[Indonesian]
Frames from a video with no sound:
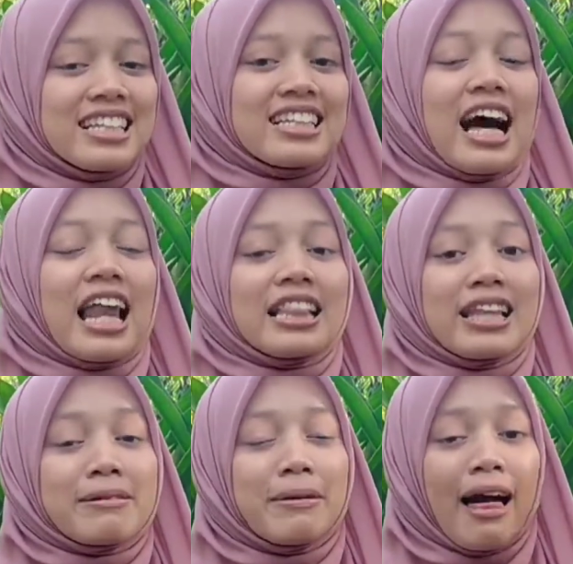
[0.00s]
tentang
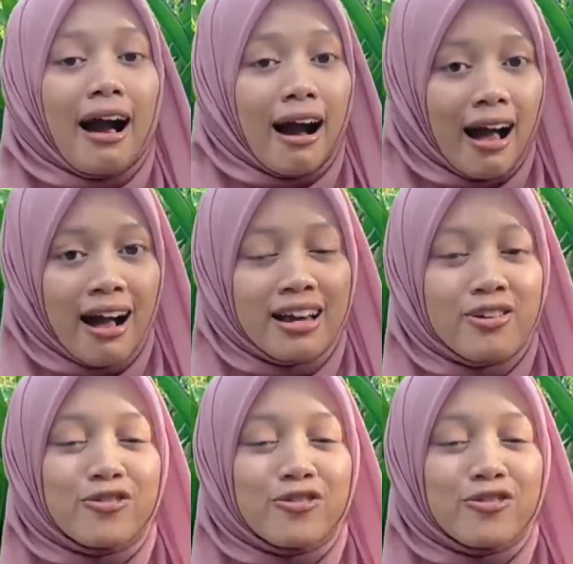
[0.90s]
latar belakang